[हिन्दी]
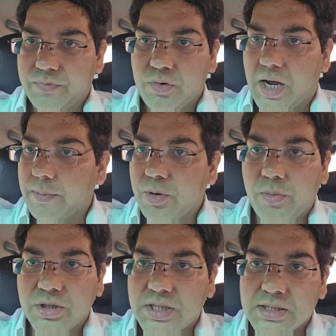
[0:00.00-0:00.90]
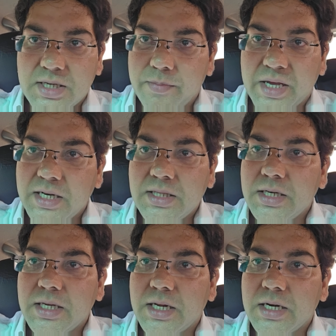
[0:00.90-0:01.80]
तो आपको बहुत एक्स्ट्रा मेहनत ही
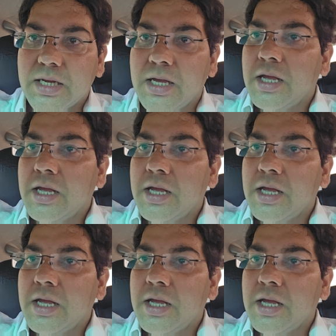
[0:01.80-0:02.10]
नहीं करनी